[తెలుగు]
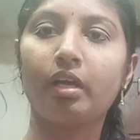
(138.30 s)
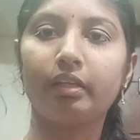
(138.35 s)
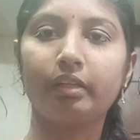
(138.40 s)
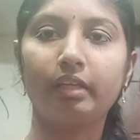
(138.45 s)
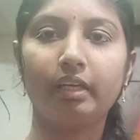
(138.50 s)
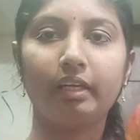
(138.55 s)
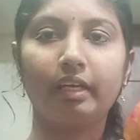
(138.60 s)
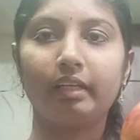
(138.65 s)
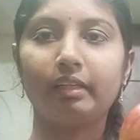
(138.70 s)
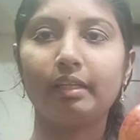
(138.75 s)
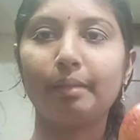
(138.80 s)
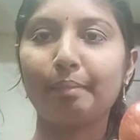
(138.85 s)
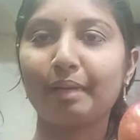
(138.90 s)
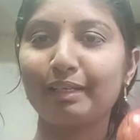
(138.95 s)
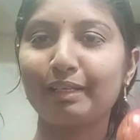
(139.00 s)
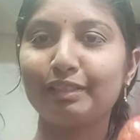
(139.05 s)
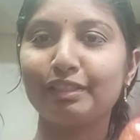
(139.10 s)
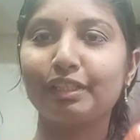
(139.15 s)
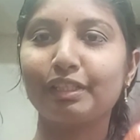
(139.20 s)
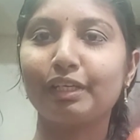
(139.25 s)
దీన్ని అయితే
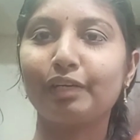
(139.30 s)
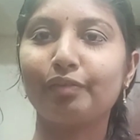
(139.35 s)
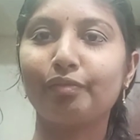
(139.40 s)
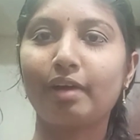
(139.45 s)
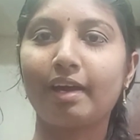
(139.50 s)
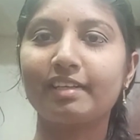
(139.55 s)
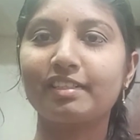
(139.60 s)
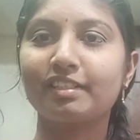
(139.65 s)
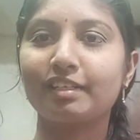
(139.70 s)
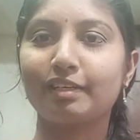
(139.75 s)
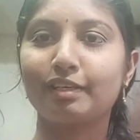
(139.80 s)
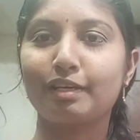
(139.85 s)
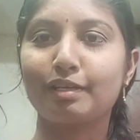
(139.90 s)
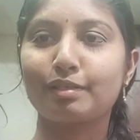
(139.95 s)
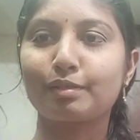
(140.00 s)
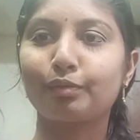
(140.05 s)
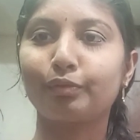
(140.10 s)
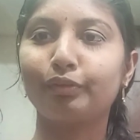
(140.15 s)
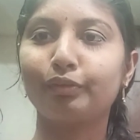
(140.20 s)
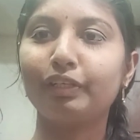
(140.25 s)
మంచిగా వాష్
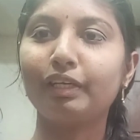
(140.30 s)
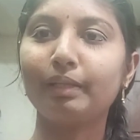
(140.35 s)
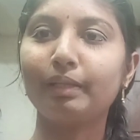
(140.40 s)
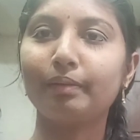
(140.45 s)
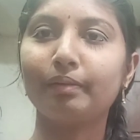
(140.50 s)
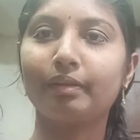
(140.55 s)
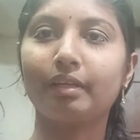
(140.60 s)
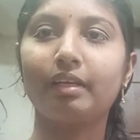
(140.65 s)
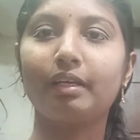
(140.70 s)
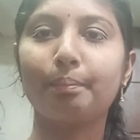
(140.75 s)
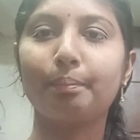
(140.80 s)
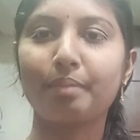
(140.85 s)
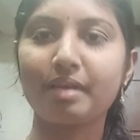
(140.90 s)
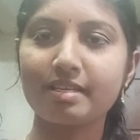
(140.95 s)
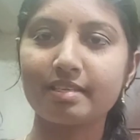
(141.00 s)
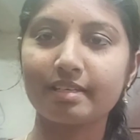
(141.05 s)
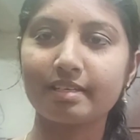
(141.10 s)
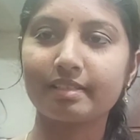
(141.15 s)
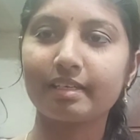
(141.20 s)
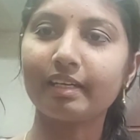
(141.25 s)
చేసేసుకొని దీన్ని
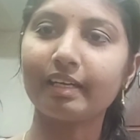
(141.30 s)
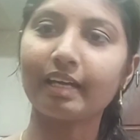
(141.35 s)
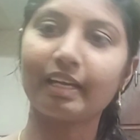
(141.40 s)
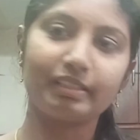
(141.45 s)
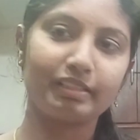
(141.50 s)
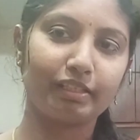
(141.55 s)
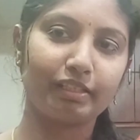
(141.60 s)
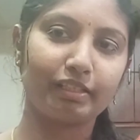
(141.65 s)
పీసెస్గా కట్